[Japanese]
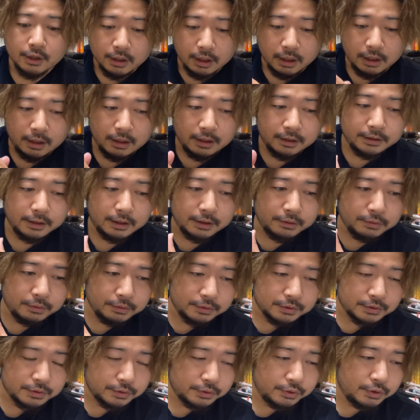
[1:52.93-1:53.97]
ああ、なるほ
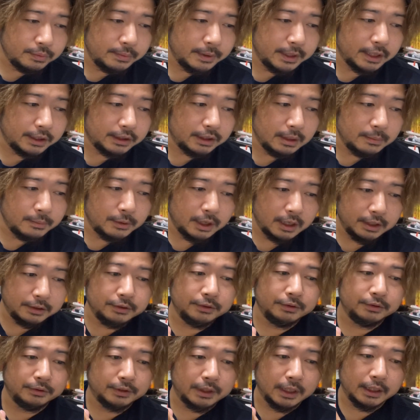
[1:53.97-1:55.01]
ど、そういう見方もあ
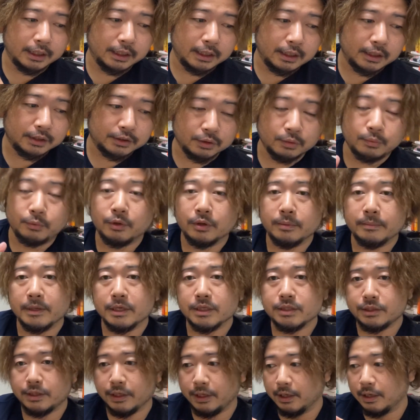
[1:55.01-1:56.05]
るかなと思いま
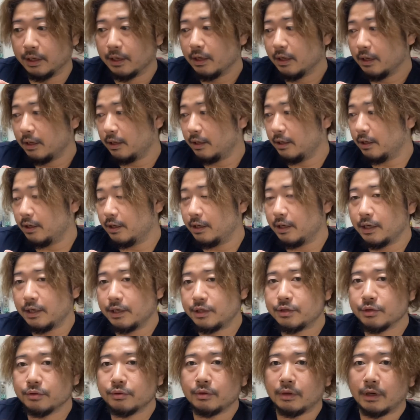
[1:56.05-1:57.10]
して、えー、
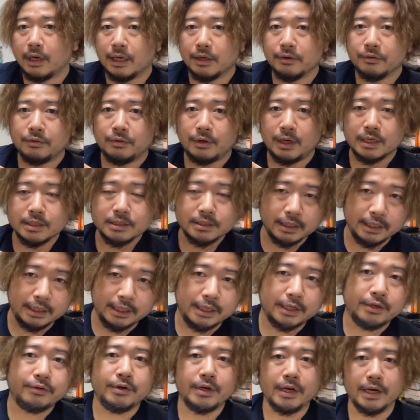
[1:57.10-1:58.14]
ちょっとあの、あっさり
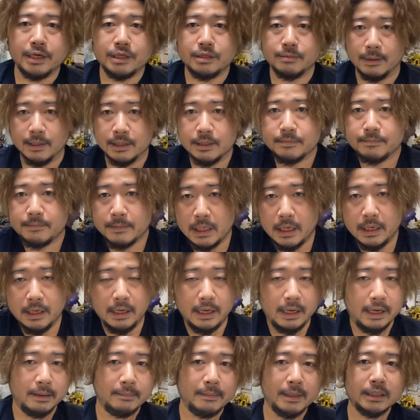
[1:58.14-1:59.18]
ひっくり返します。はい、
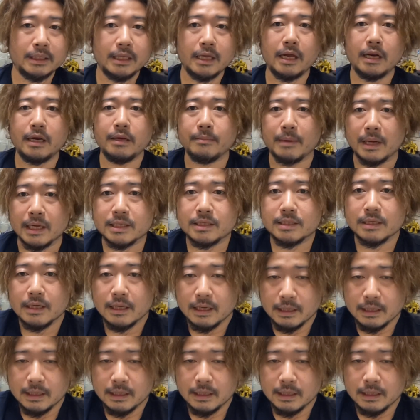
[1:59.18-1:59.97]
えー、またやります。